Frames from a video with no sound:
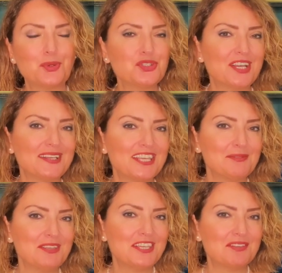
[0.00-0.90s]
Ocak
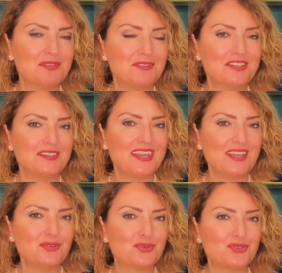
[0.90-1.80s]
2021'in
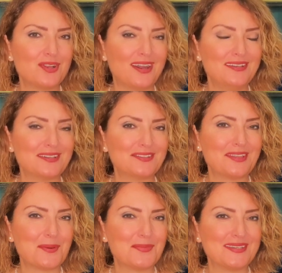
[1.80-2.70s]
en güçlü
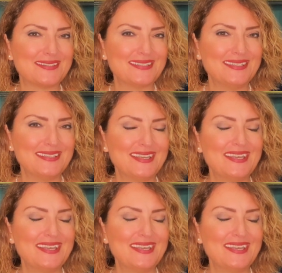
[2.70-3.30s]
aylarından birisi.